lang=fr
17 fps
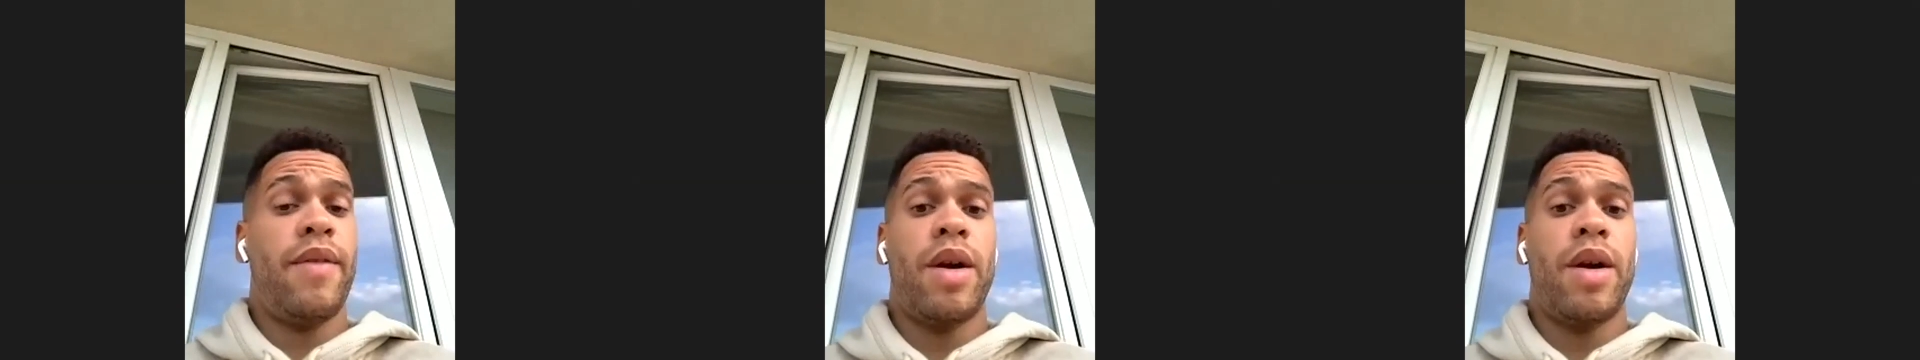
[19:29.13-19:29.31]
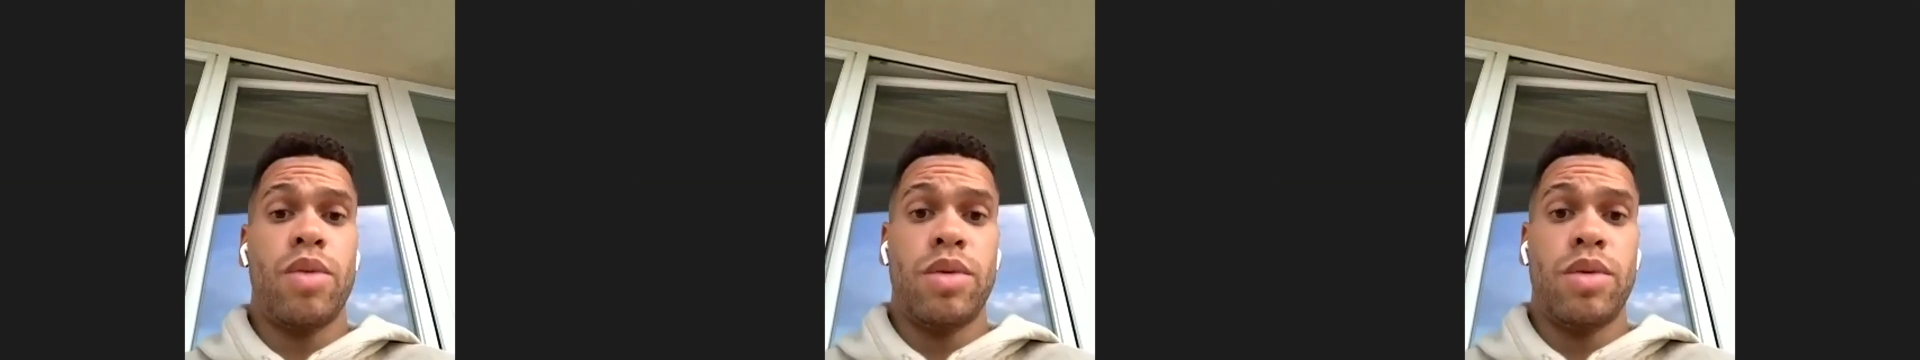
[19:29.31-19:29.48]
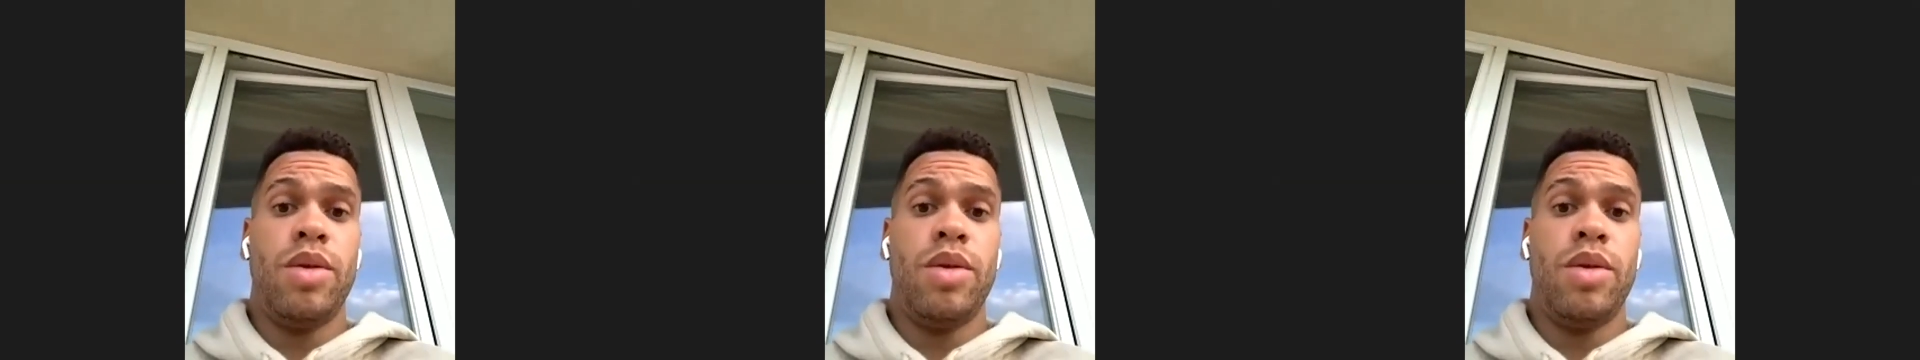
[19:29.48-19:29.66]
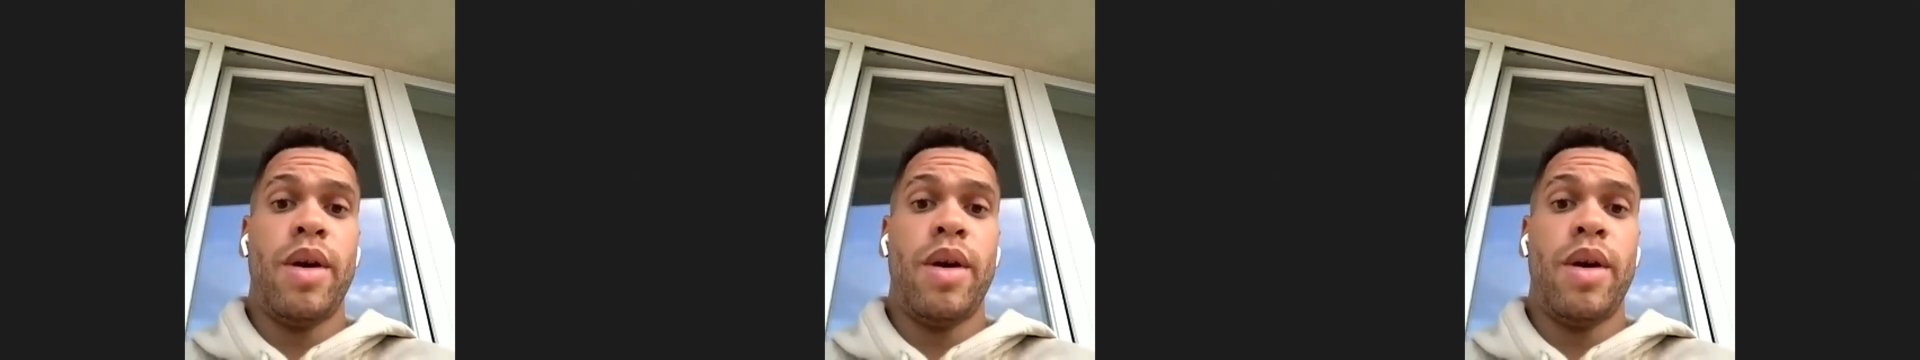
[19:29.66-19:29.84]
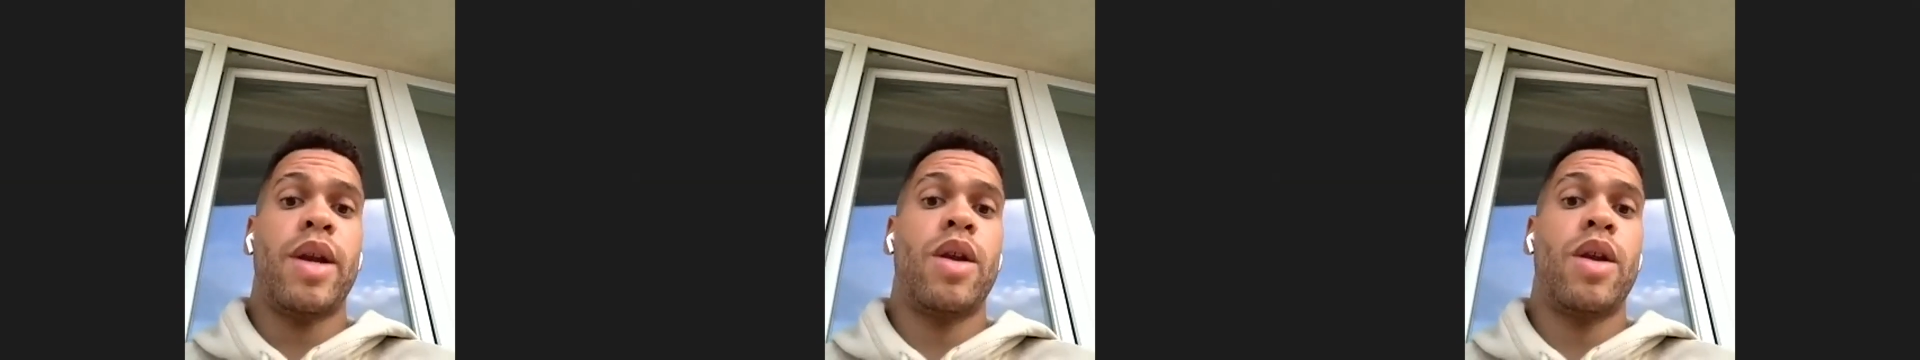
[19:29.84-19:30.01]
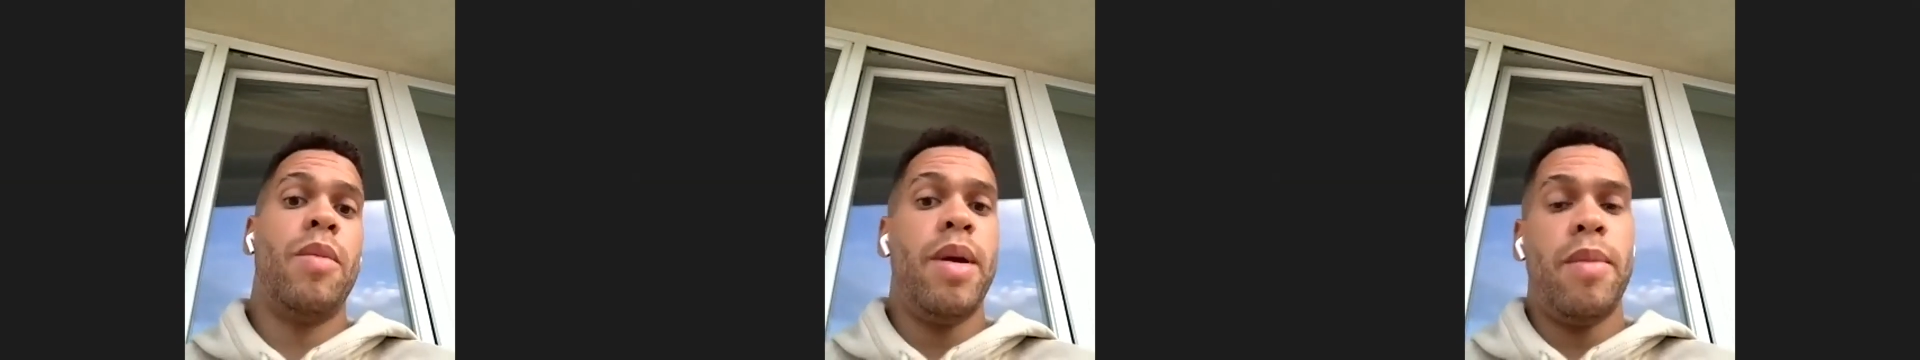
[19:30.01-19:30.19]
continuer avec
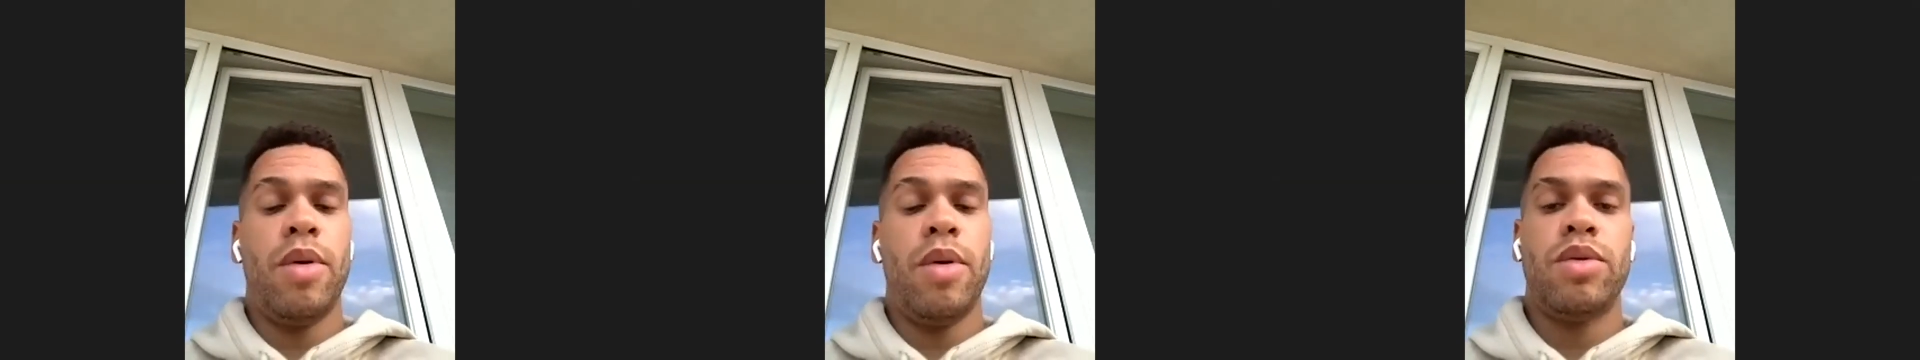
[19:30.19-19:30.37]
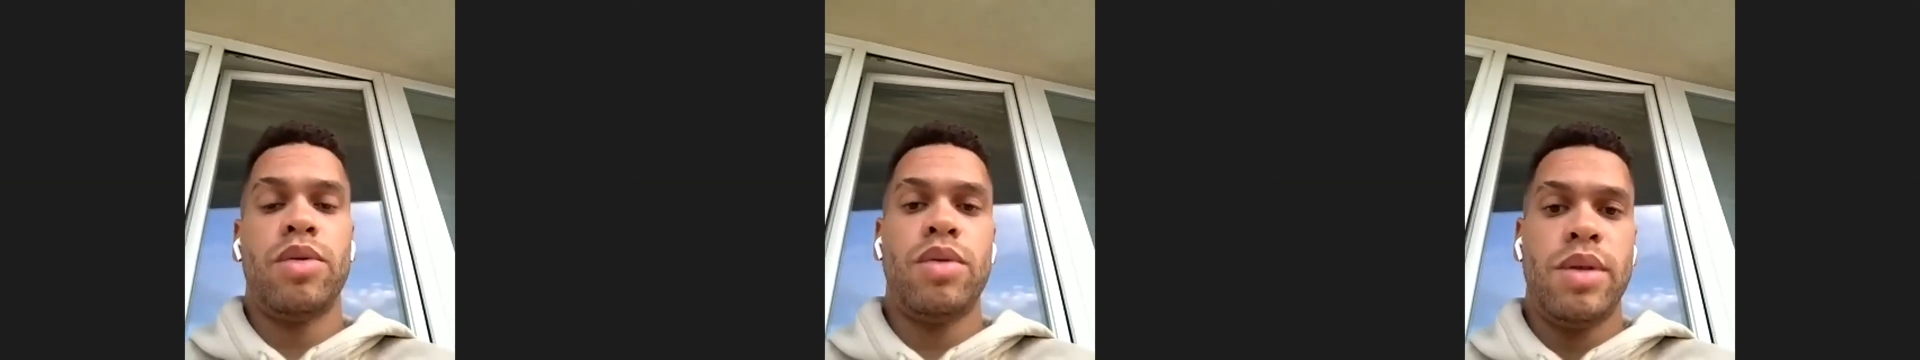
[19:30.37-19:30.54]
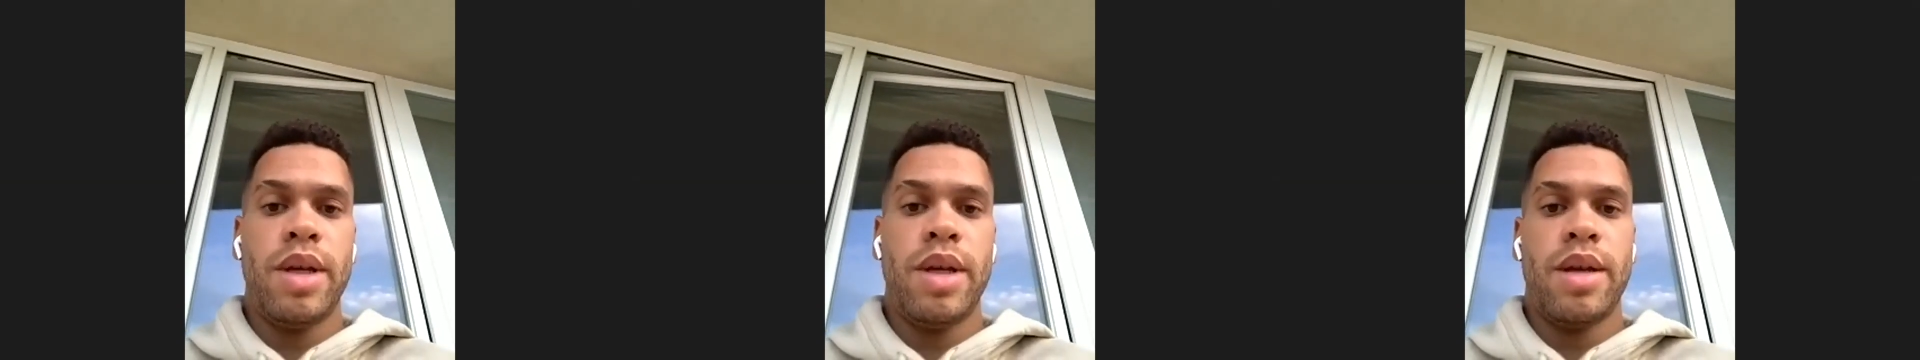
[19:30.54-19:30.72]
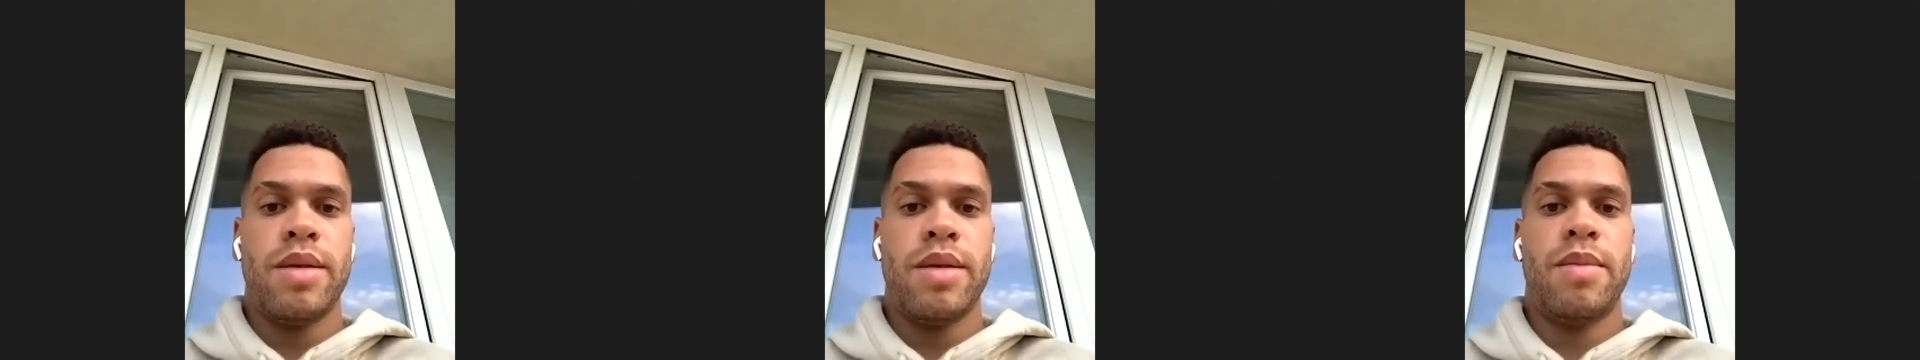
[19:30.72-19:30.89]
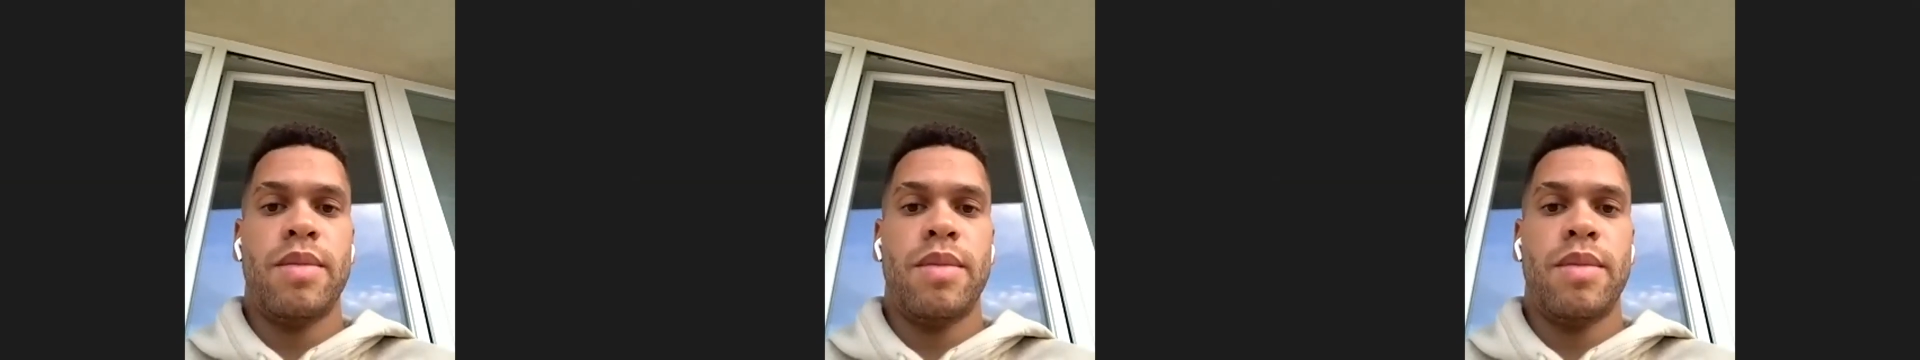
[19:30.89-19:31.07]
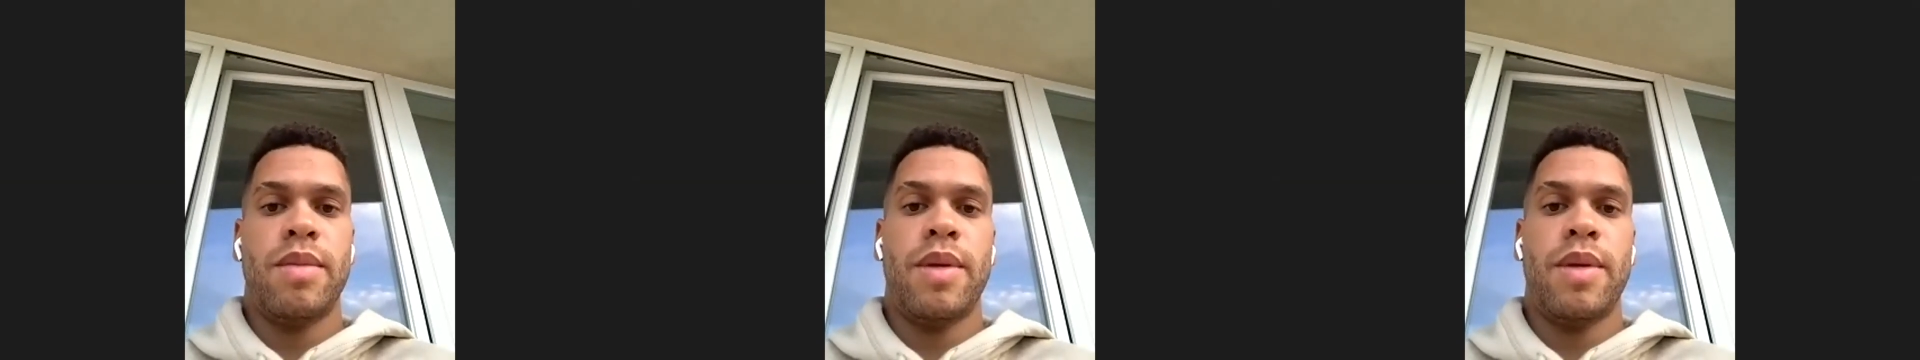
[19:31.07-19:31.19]
le même enthousiasme